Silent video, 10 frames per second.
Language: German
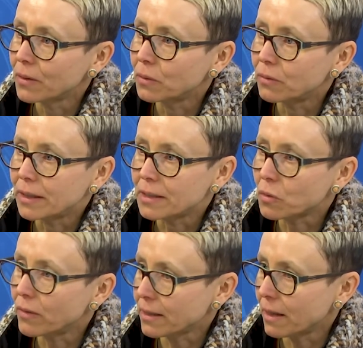Und wenn ich
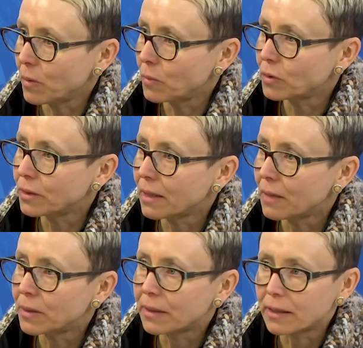sowas habe im
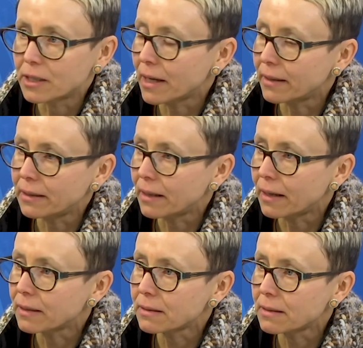Unternehmen, dann ist eigentlich
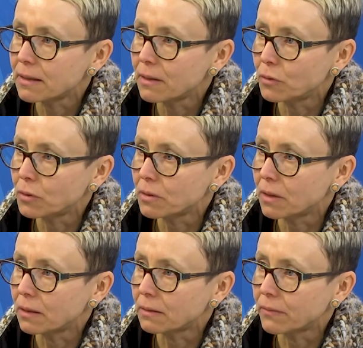klar, dass das nicht
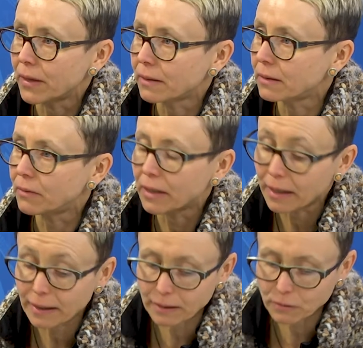funktioniert. Ja, mhm. Die werden
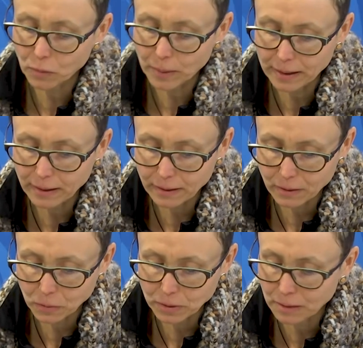aneinander
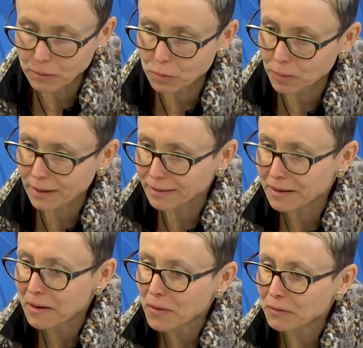vorbeireden und dementsprechend
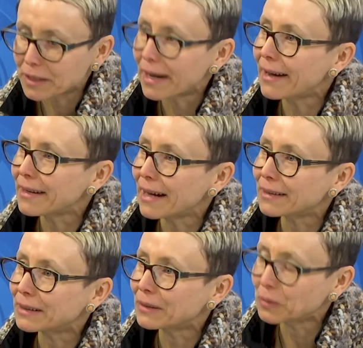wird der eine
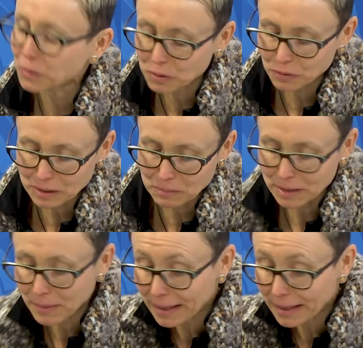äh, unzufrieden mit dem